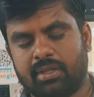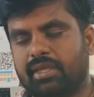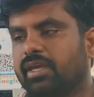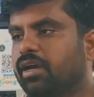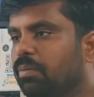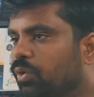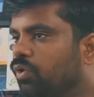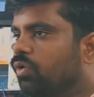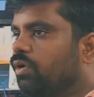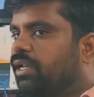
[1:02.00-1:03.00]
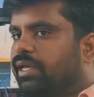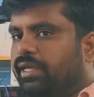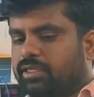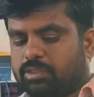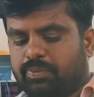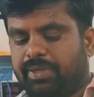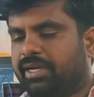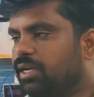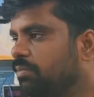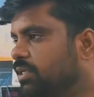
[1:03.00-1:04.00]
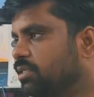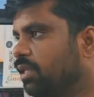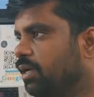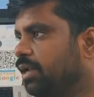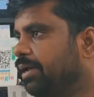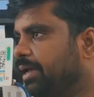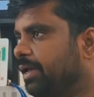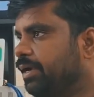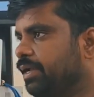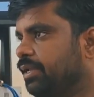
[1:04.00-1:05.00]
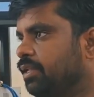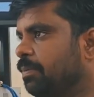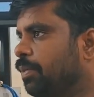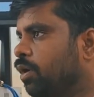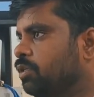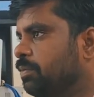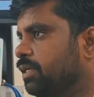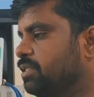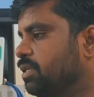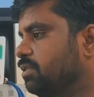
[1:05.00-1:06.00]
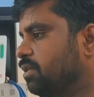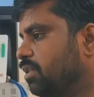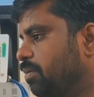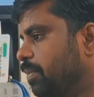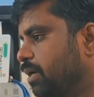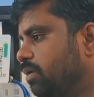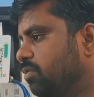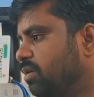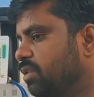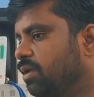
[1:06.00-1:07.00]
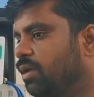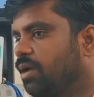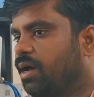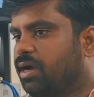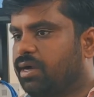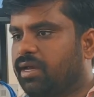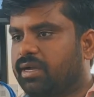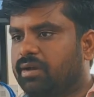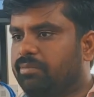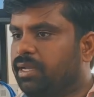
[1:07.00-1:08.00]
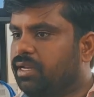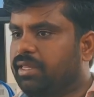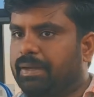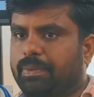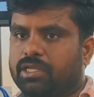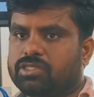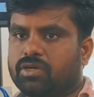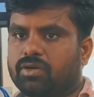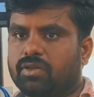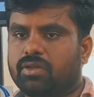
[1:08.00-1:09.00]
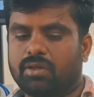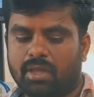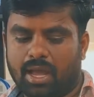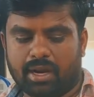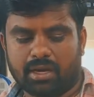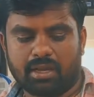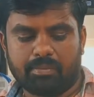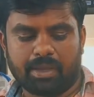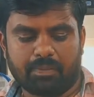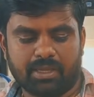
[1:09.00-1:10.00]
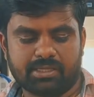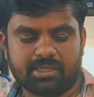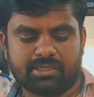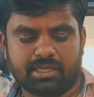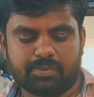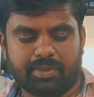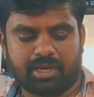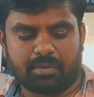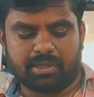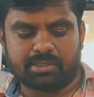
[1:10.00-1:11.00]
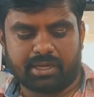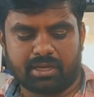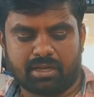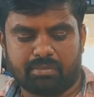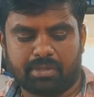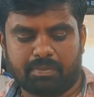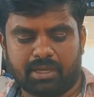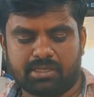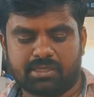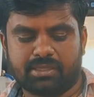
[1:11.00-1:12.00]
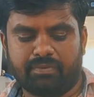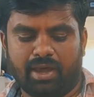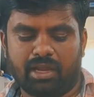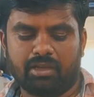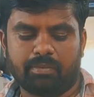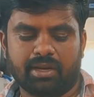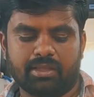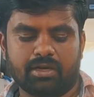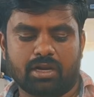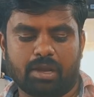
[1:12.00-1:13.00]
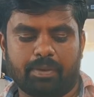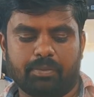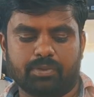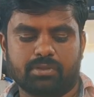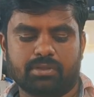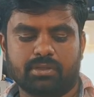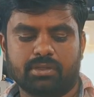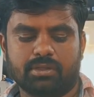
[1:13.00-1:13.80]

ఈ గమ్ము గూటని స్పీకర్ మెస్ దగ్గర ఇక్కడ కింద ప్రాక్సిమేట్ సెన్సర్ దాని పక్కన ఉంటుంది అక్కడ గమ్ అనేది అప్లై చేయకూడదు అక్కడ గమ్ అప్లై చేస్తే స్పీకర్ మెస్ దగ్గర గమ్ అప్లై చేస్తే వాల్యూమ్ అనేది డ్రాప్ అయిపోతుంది